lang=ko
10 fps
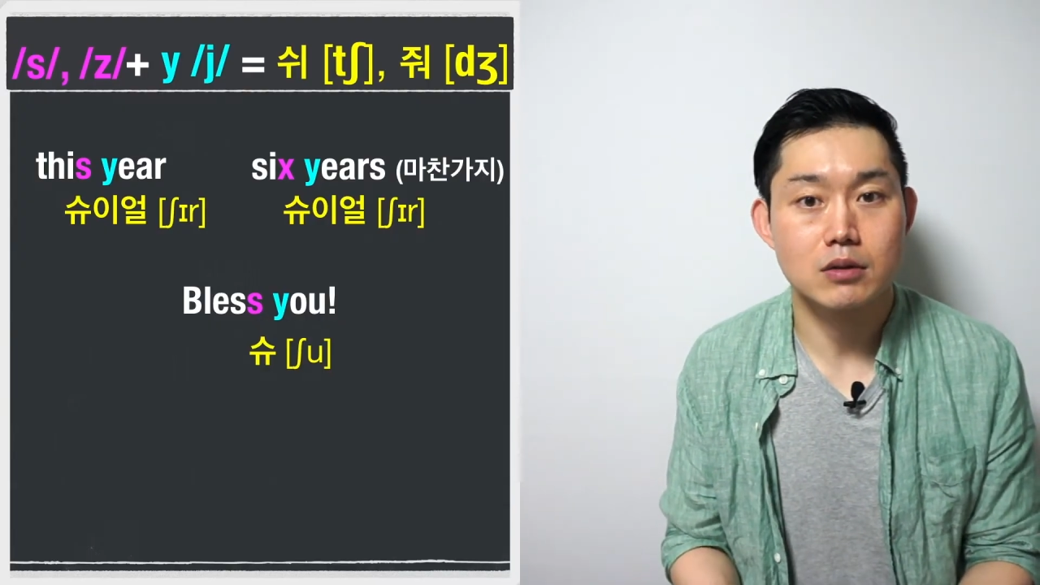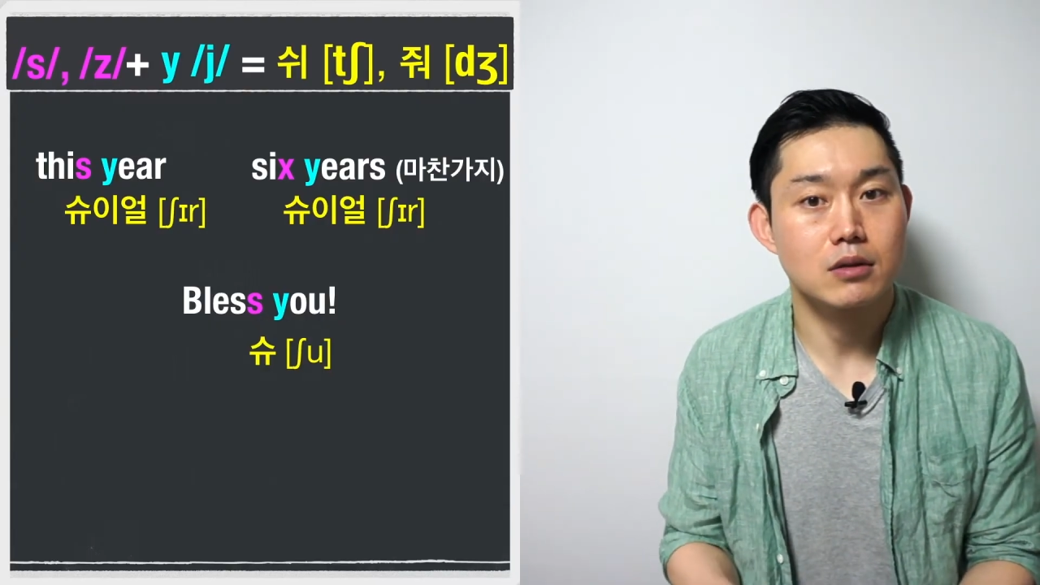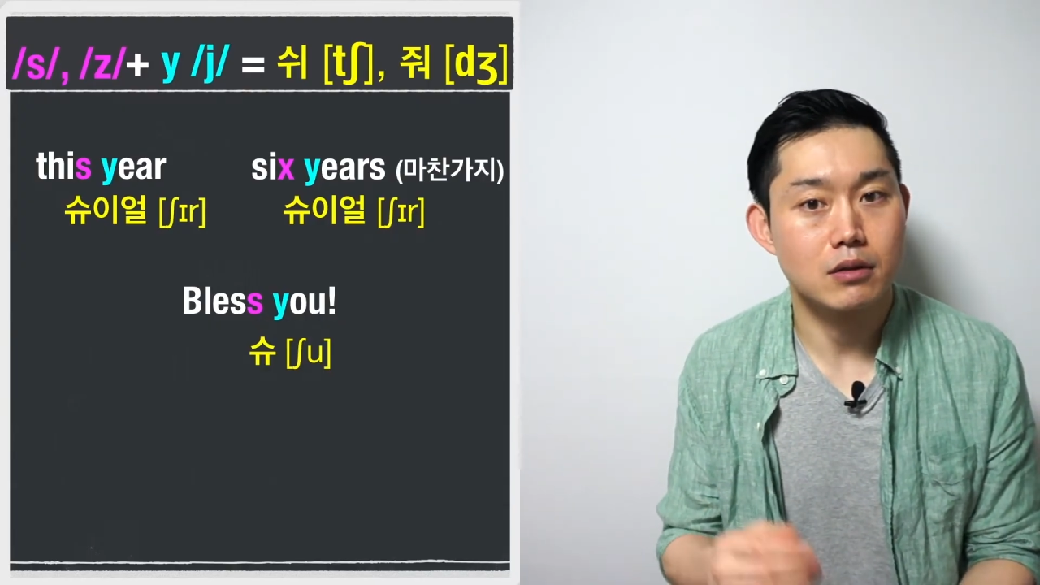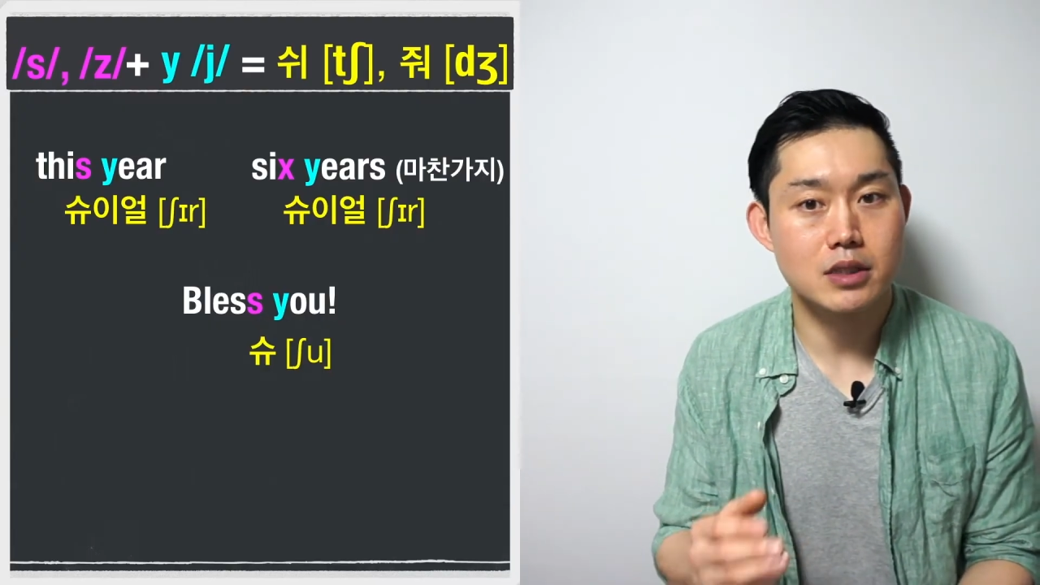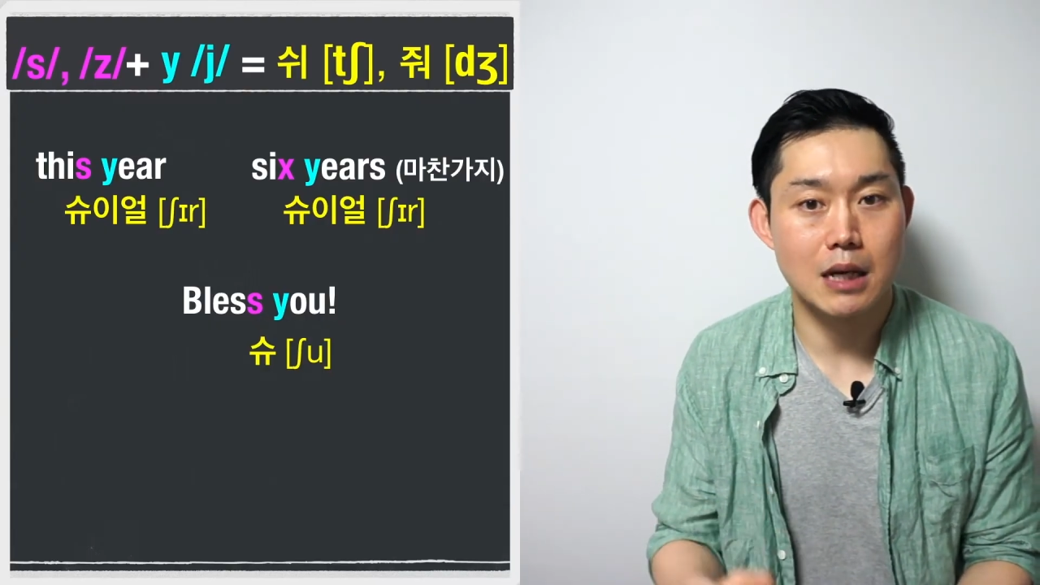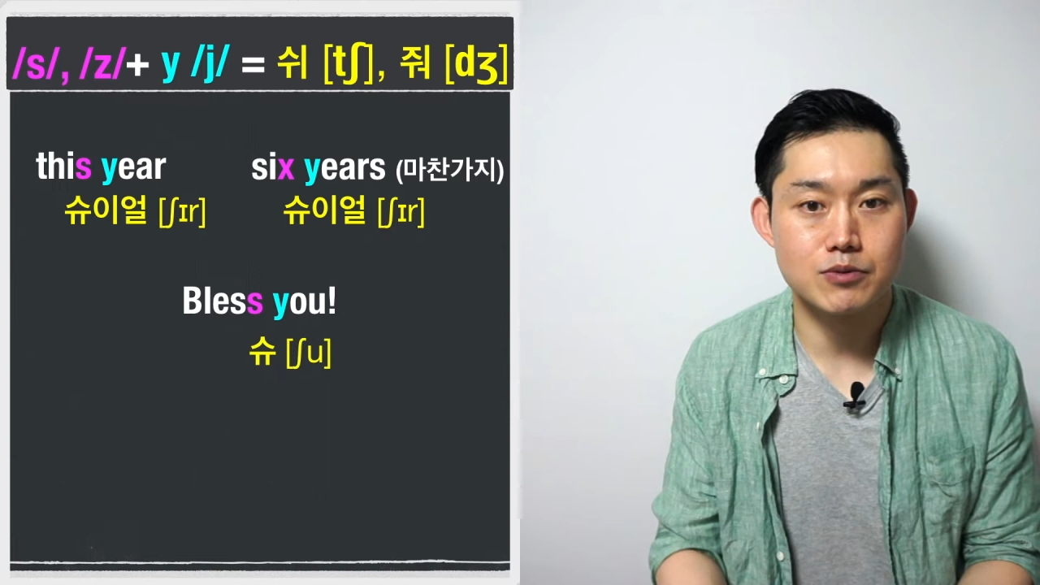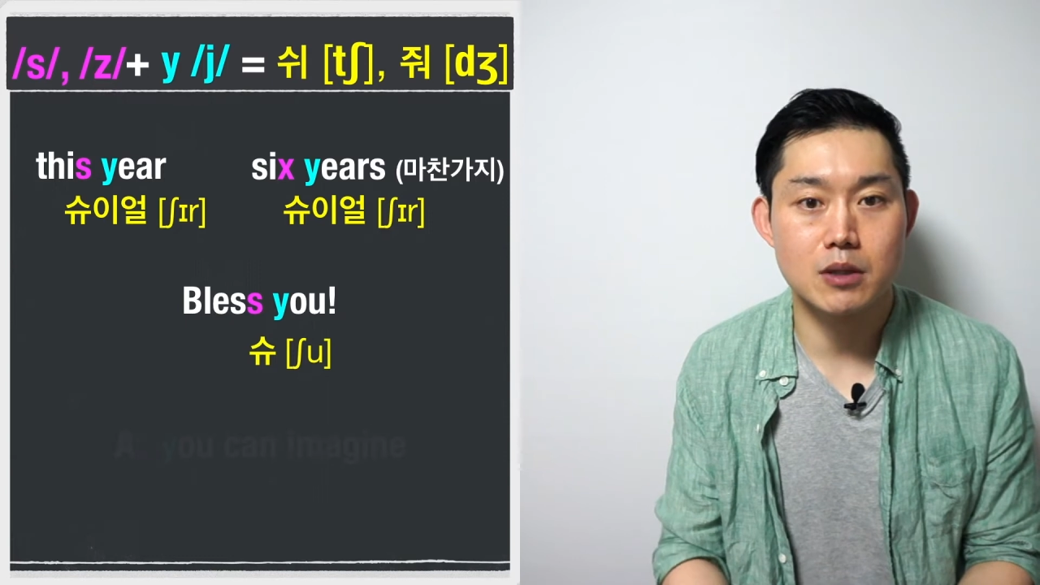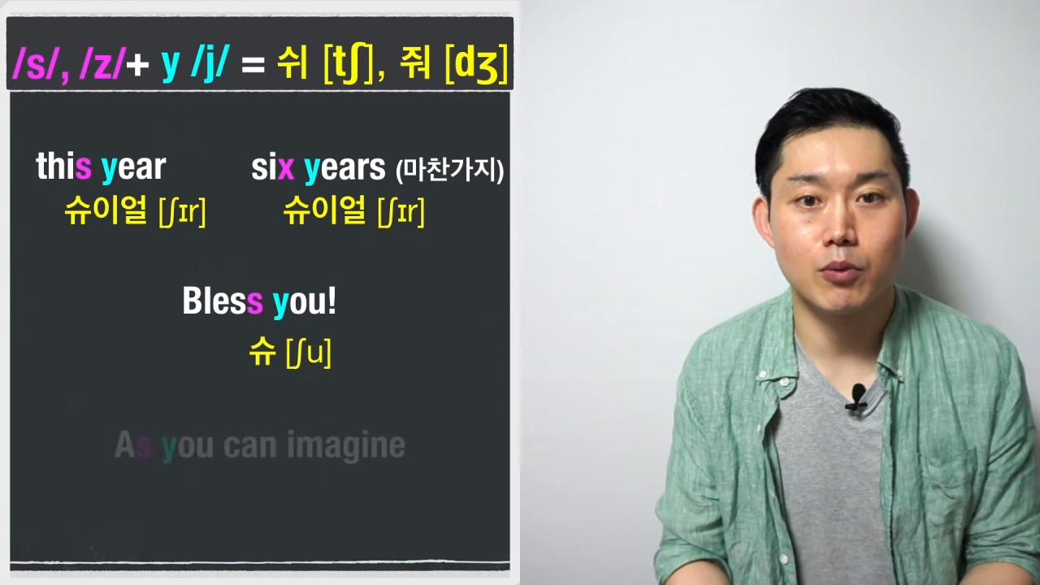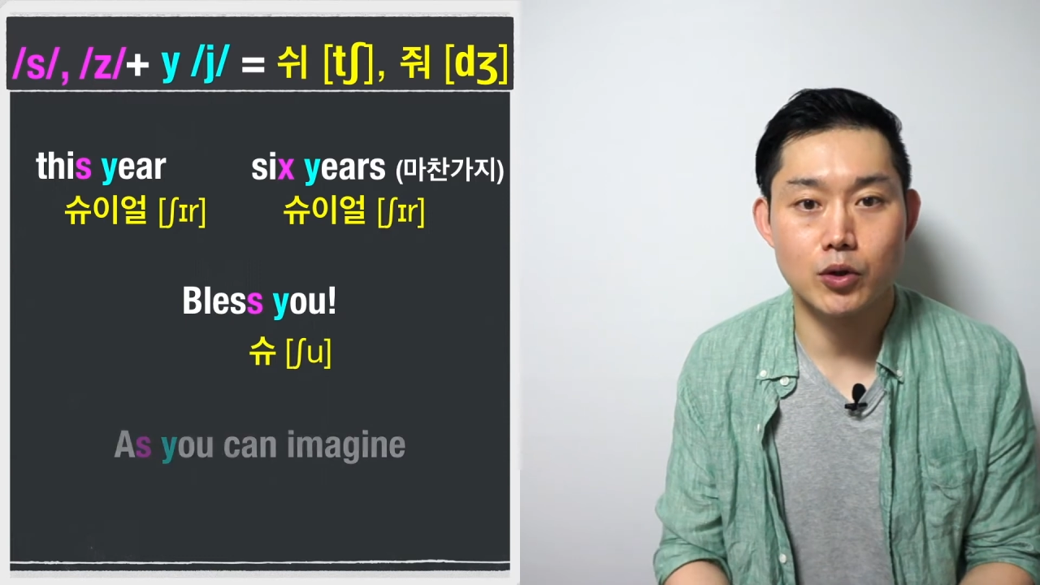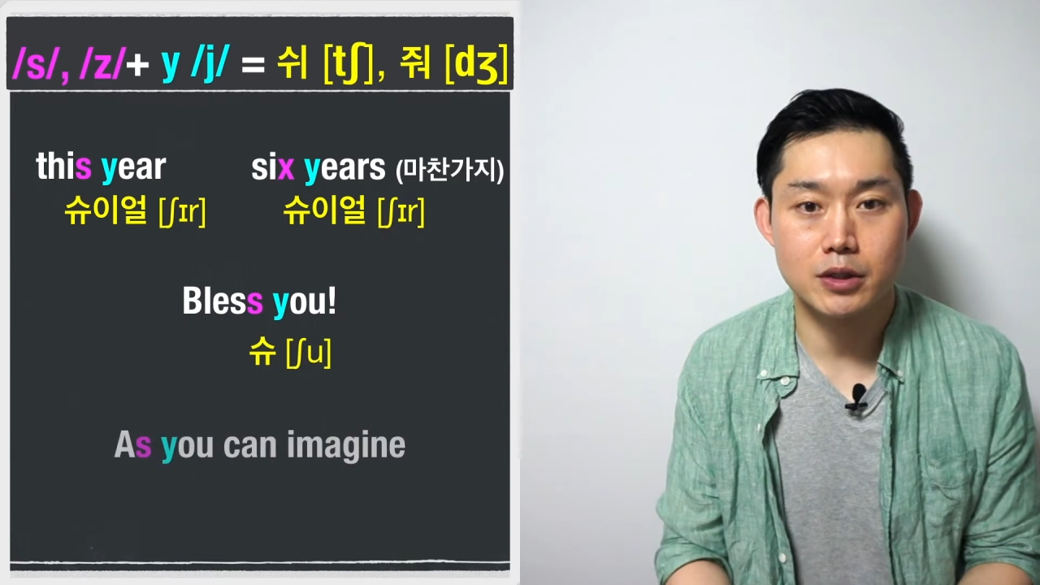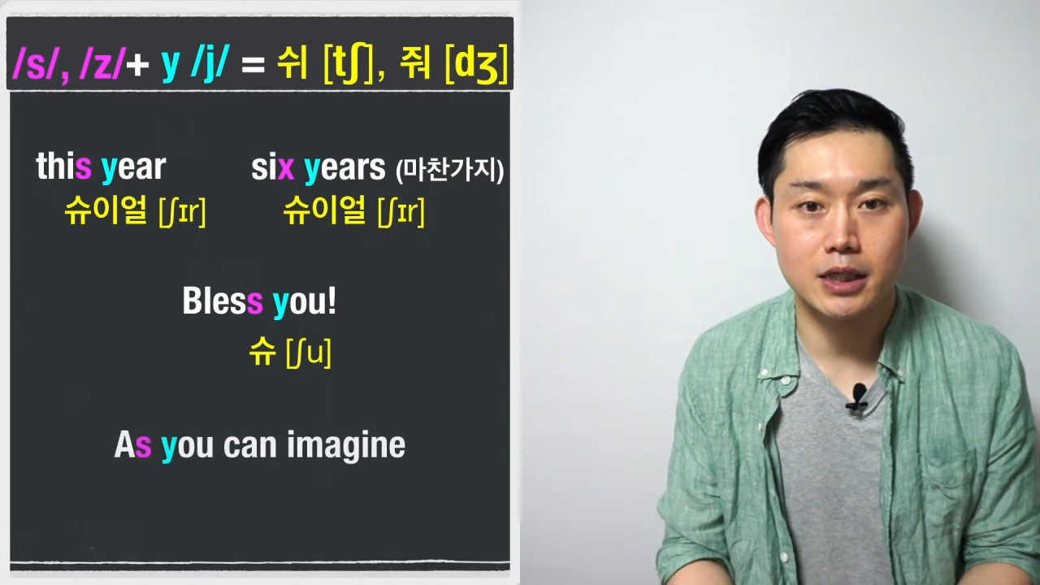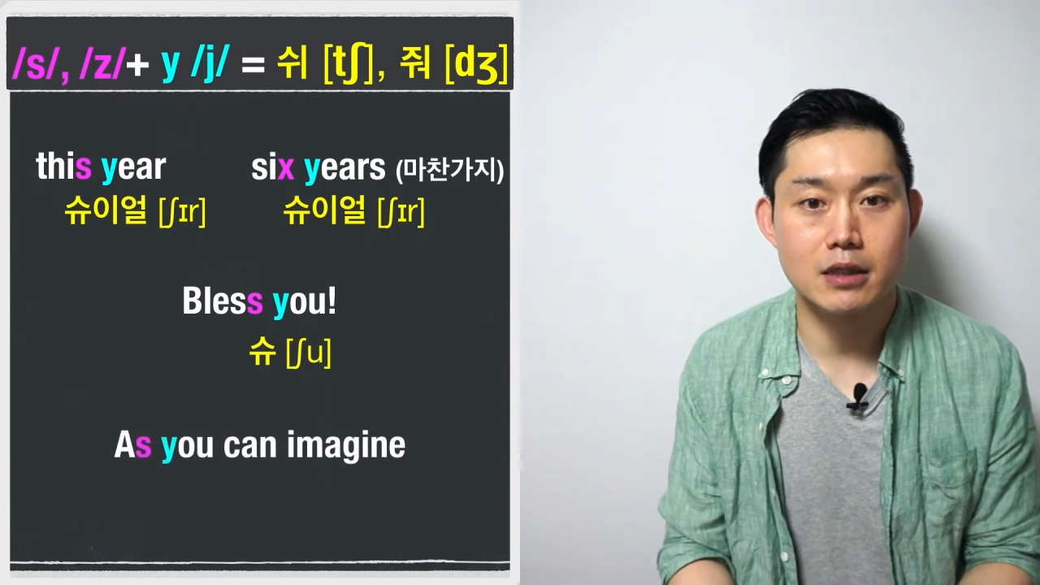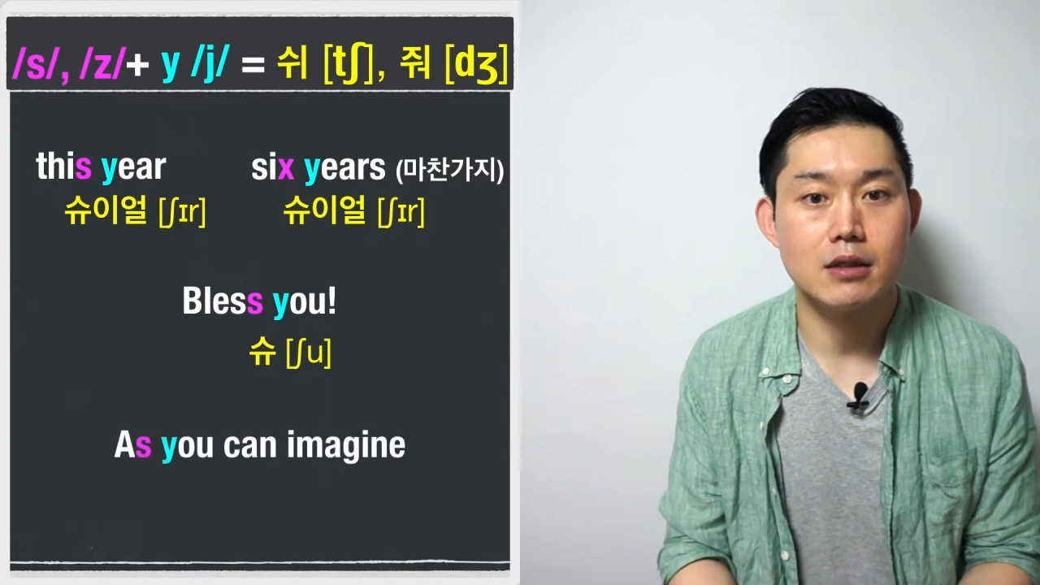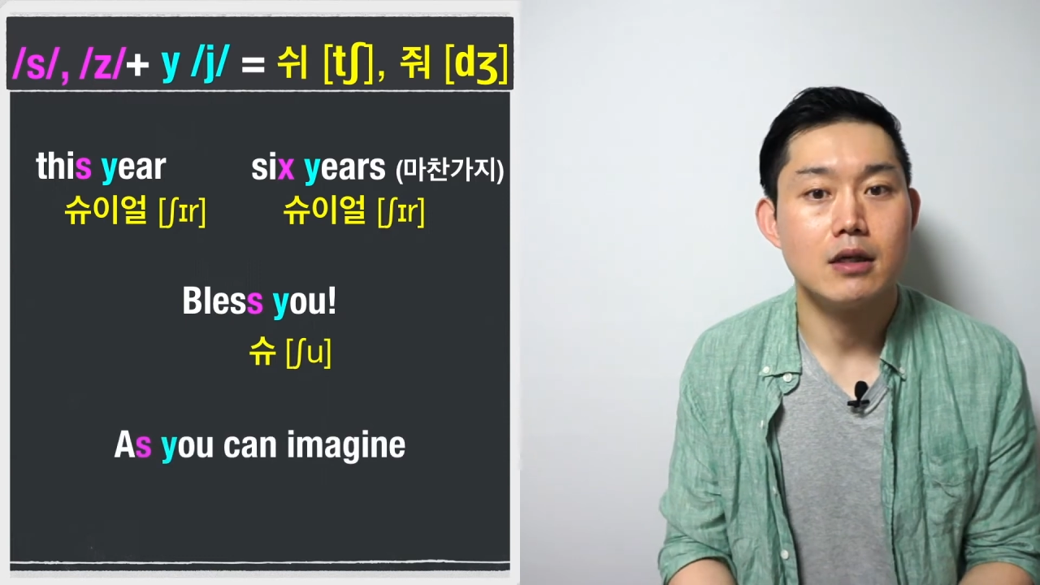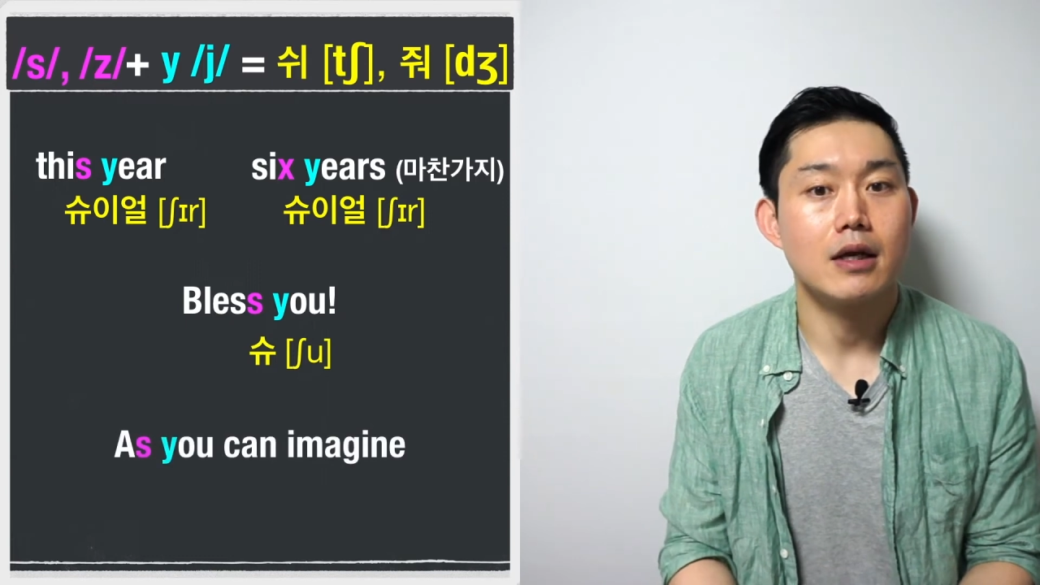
그래서 앞서 보여드린